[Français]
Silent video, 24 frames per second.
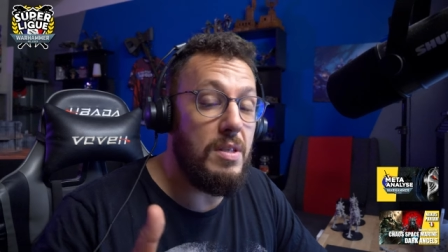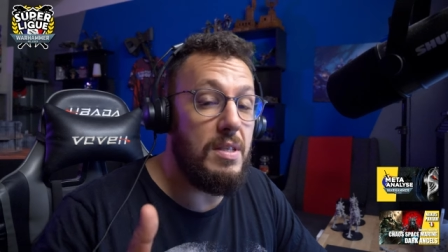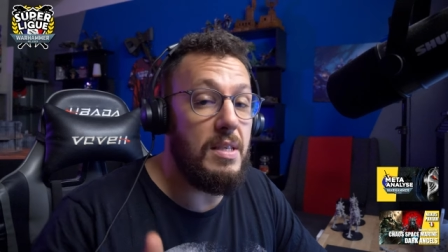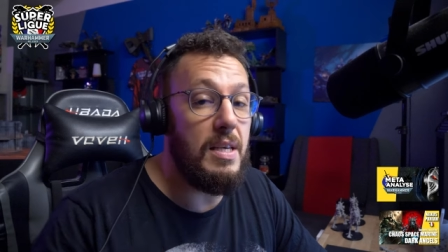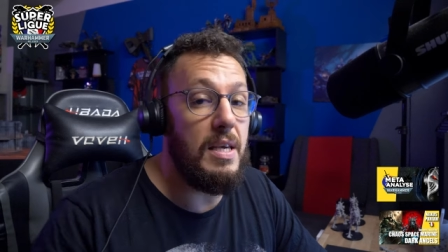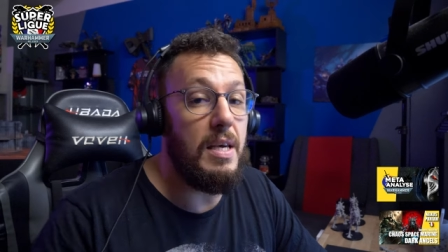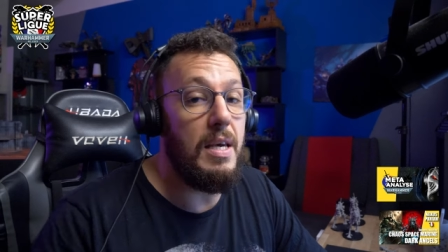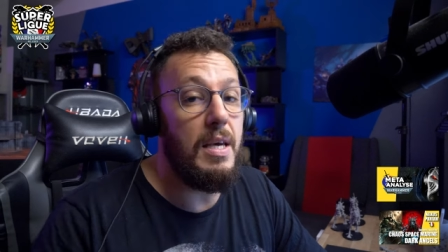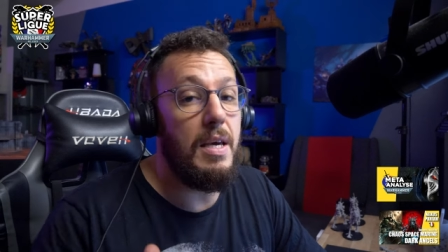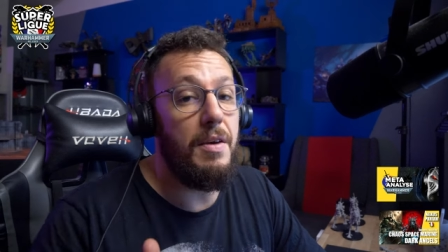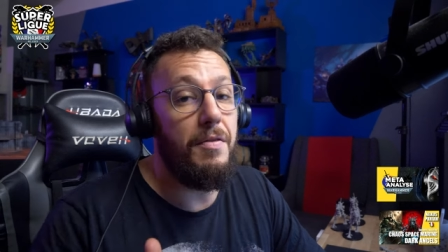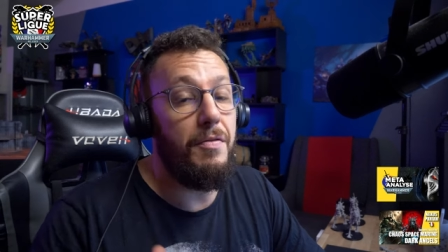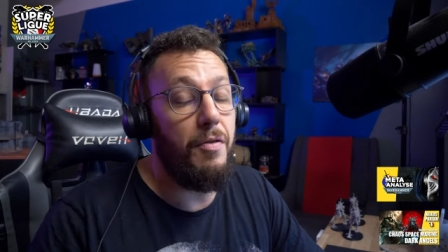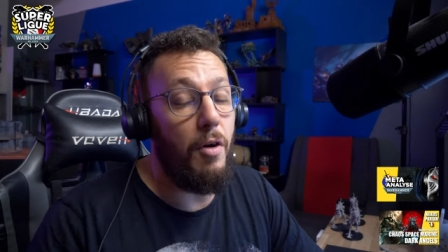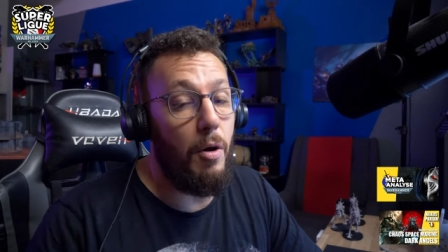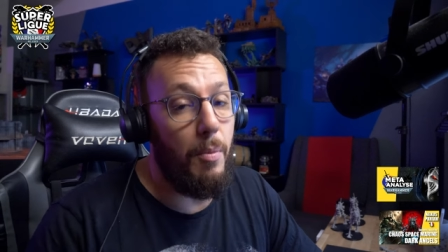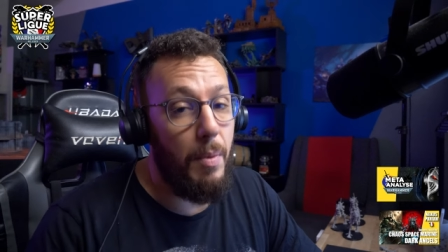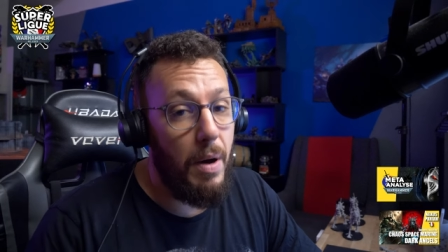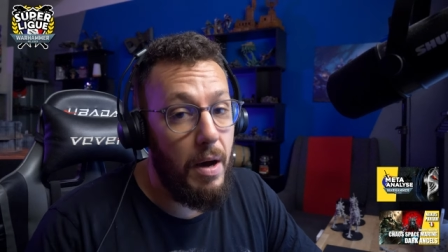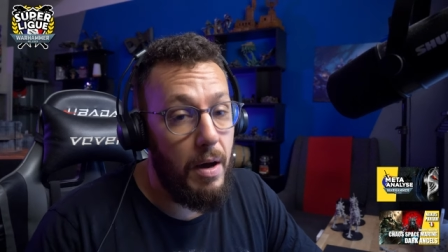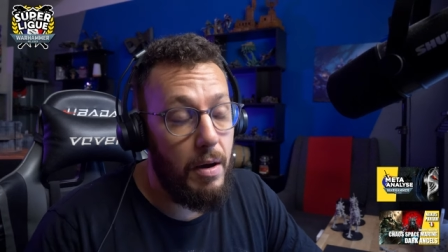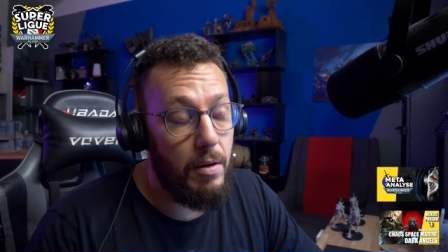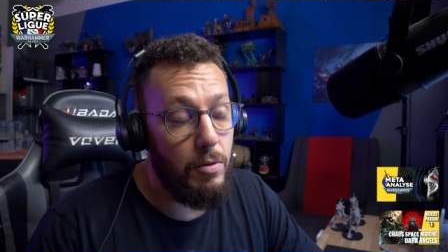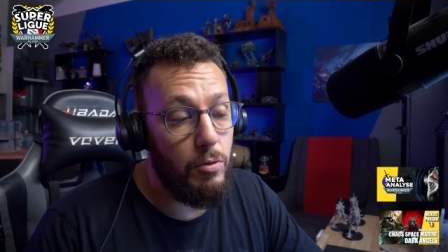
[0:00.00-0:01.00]
ces
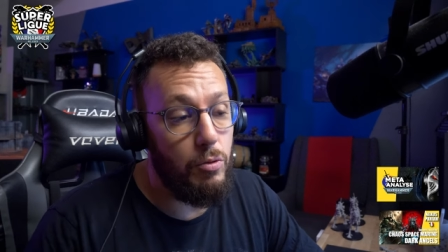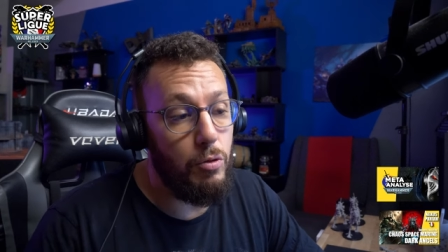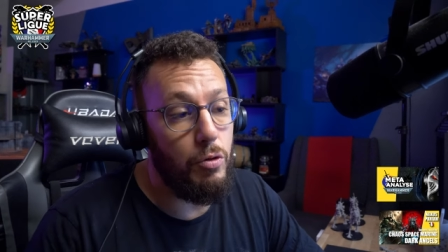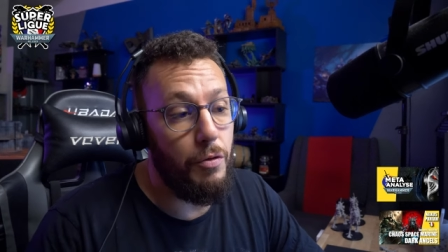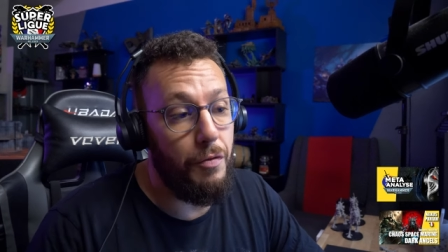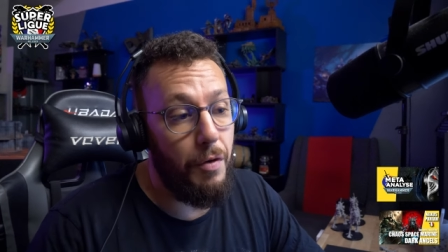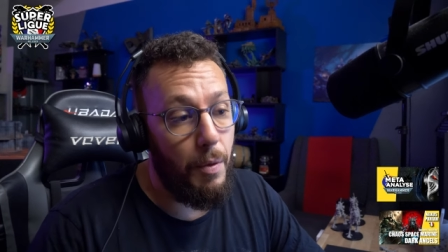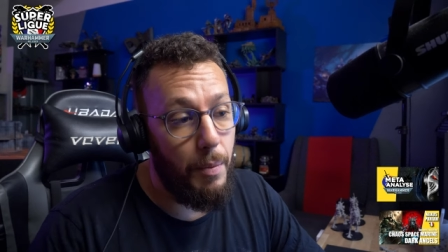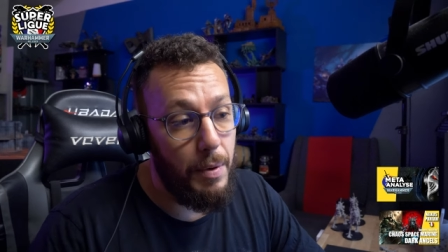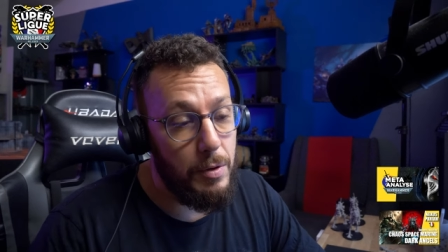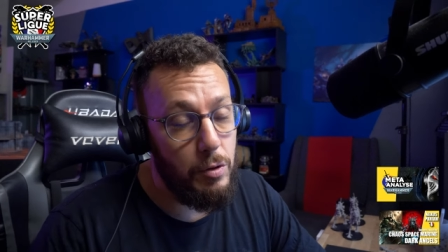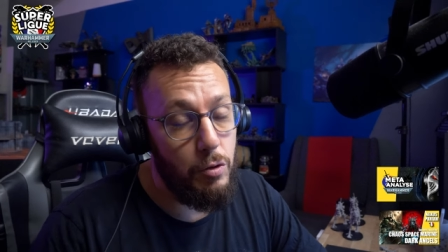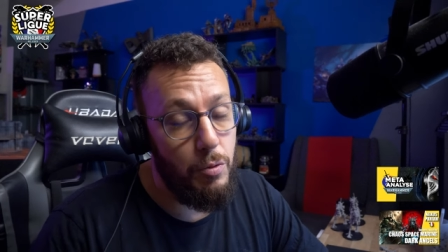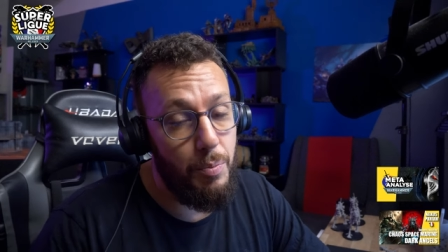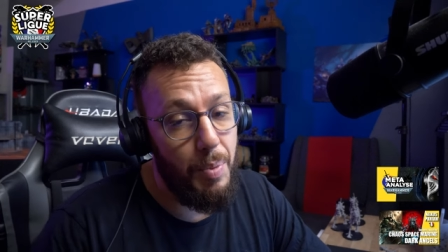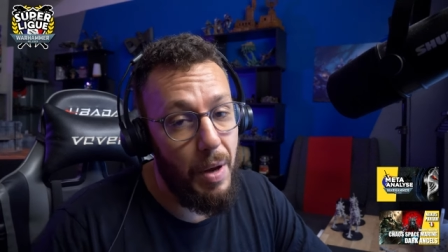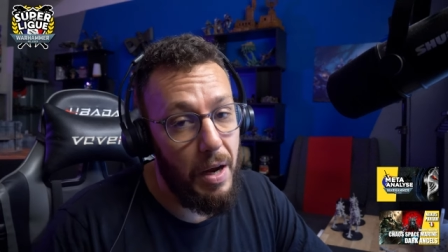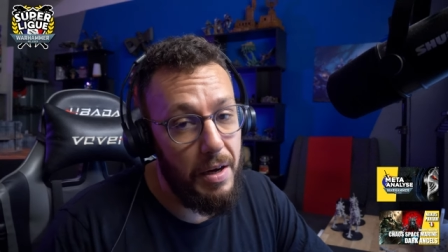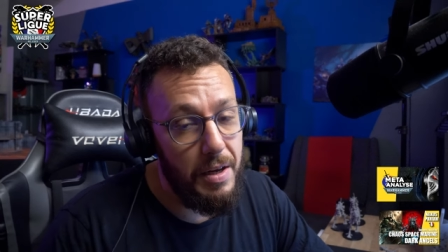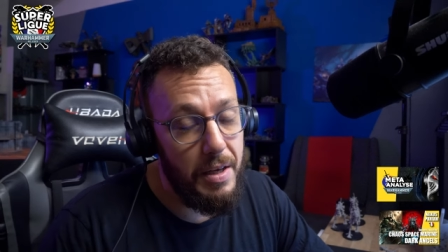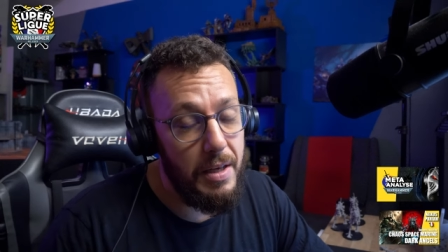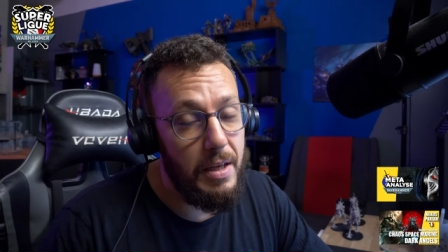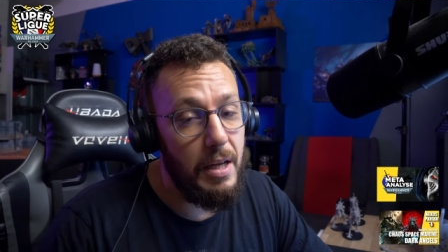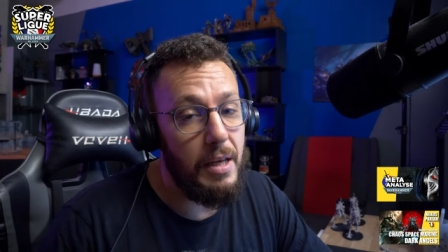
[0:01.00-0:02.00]
formats, de ce format
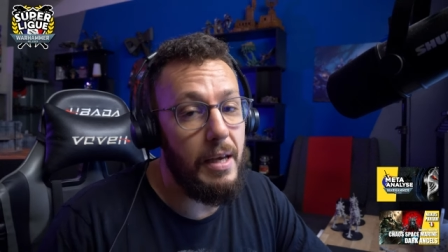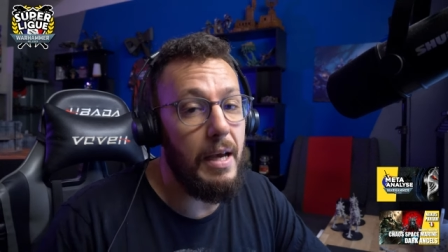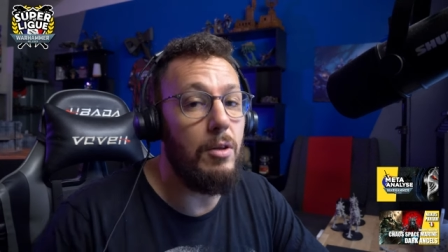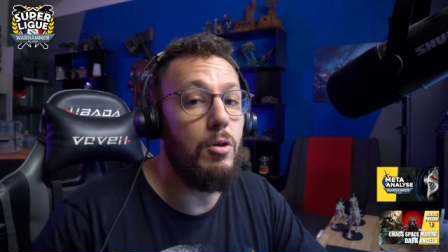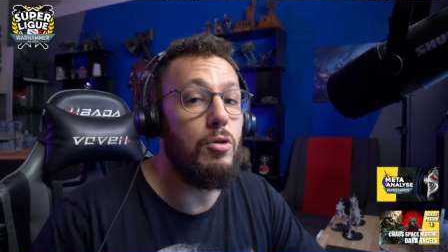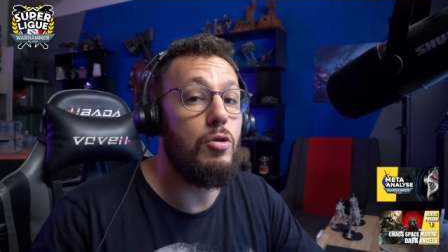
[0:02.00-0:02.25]
Super League, les gars,